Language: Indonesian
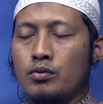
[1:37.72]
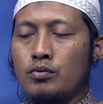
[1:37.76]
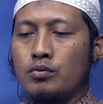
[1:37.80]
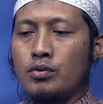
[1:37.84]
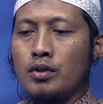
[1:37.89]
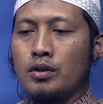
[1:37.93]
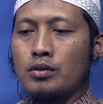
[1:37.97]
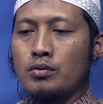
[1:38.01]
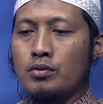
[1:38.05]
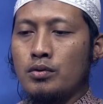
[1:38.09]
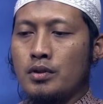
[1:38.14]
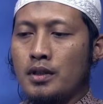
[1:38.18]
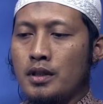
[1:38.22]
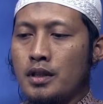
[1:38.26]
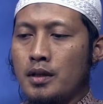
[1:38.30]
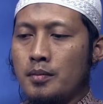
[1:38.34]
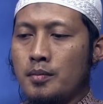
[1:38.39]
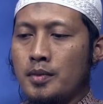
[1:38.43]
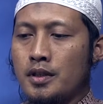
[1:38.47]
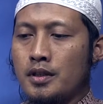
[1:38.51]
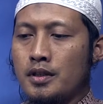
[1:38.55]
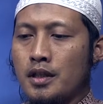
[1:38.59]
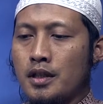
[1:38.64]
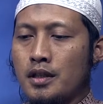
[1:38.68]
wa kulla
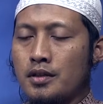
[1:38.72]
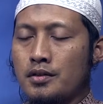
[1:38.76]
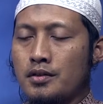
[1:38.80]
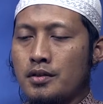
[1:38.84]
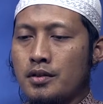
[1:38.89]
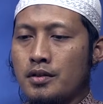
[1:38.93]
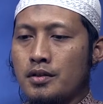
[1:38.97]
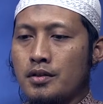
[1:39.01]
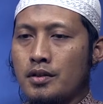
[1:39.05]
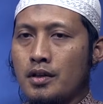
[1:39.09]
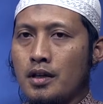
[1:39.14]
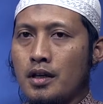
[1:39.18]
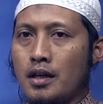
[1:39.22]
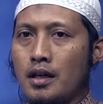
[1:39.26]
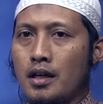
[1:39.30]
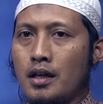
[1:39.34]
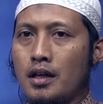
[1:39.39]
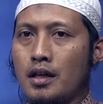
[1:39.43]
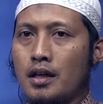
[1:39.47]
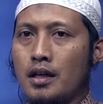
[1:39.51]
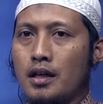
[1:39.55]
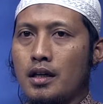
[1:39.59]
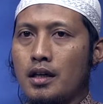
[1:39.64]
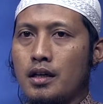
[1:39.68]
bid'atin
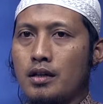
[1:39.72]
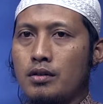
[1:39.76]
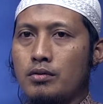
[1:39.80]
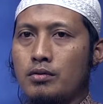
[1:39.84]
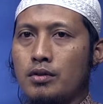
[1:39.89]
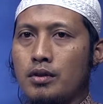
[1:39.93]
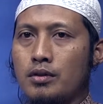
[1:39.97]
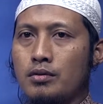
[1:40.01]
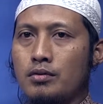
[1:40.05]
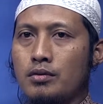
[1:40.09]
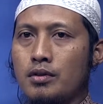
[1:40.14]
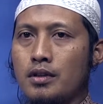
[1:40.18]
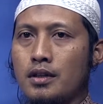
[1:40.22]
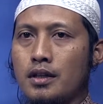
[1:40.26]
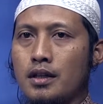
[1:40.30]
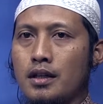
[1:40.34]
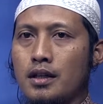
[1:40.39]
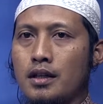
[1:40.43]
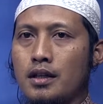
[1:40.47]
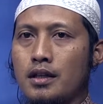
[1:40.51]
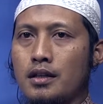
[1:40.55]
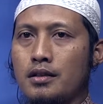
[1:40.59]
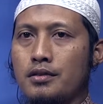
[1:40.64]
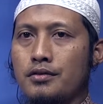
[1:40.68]
dalalah wa
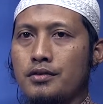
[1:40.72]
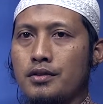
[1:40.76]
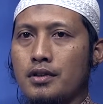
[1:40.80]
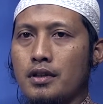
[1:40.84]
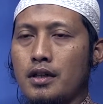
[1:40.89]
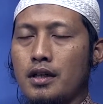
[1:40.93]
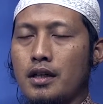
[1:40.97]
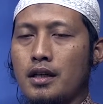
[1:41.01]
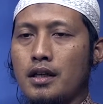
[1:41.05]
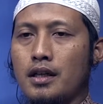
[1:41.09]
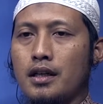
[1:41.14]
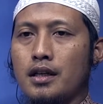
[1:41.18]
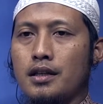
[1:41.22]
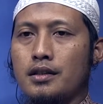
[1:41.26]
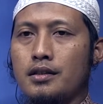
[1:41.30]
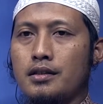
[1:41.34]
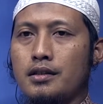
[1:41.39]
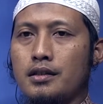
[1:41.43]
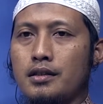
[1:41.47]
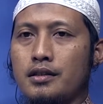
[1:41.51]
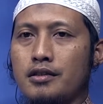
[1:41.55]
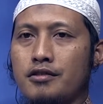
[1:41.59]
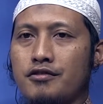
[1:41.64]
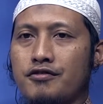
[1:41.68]
kulla
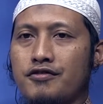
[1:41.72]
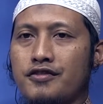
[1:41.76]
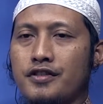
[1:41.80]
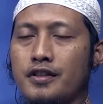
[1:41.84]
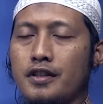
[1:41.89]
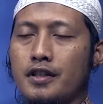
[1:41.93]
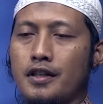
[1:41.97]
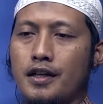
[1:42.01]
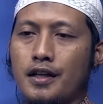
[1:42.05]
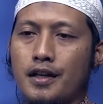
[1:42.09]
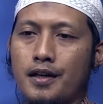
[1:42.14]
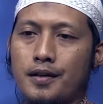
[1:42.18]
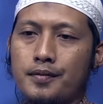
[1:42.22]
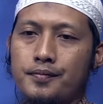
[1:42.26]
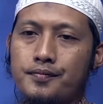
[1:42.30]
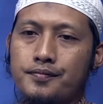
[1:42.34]
dalalatin finnar